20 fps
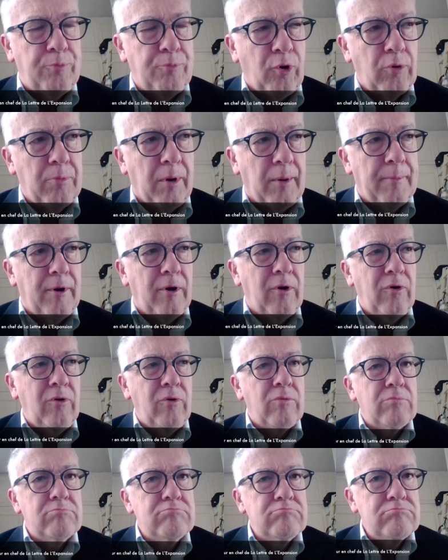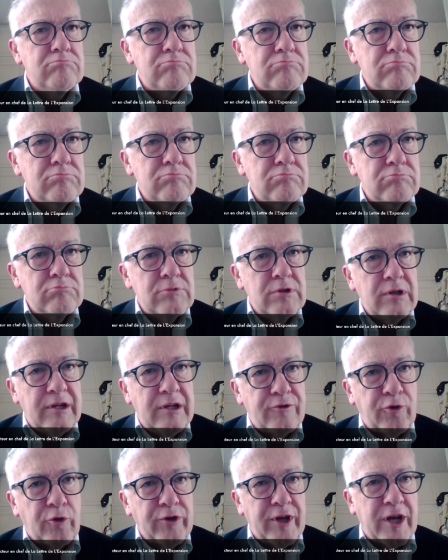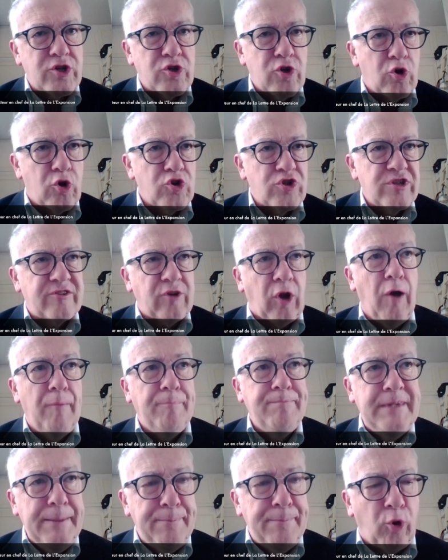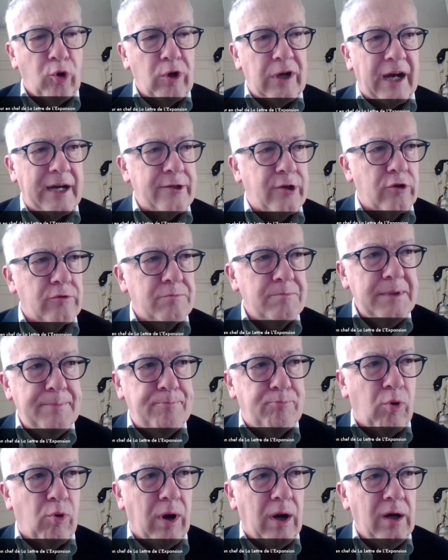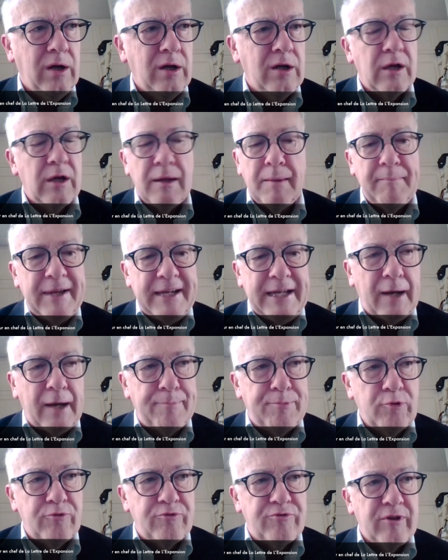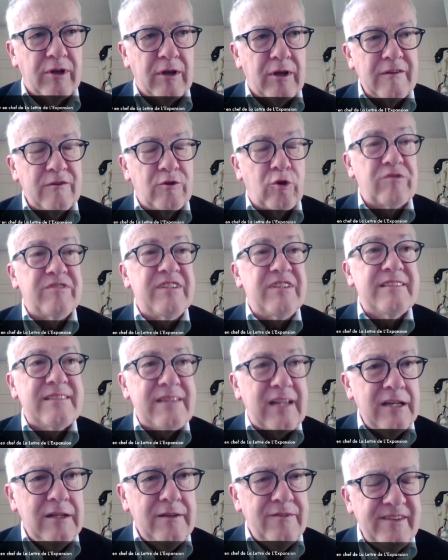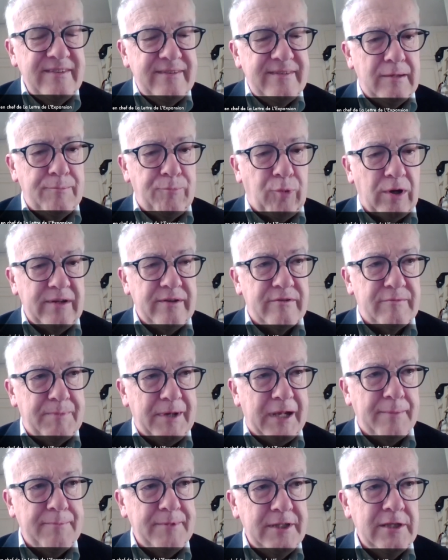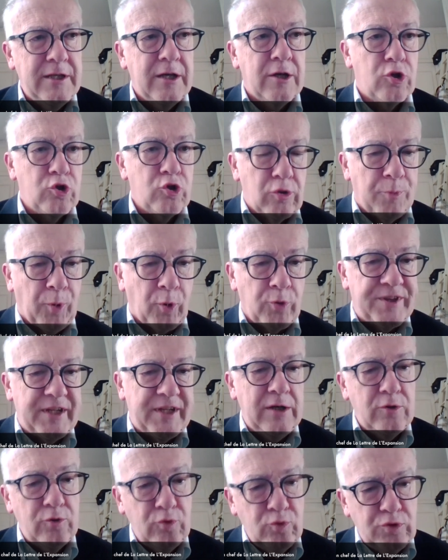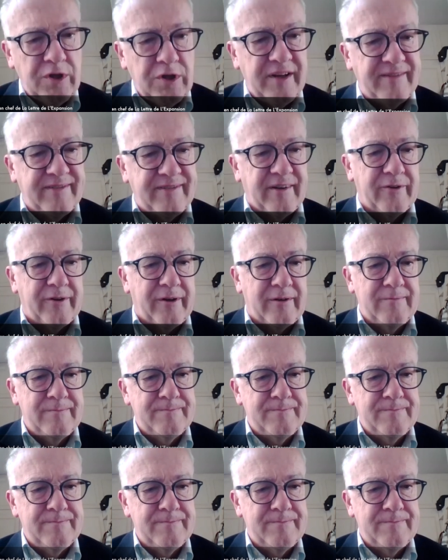pour le moment, les sondages enregistrent un petit progrès d'un demi-point, mais guère plus. Donc c'est très difficile pour Alice Bellamy de monter ou de descendre.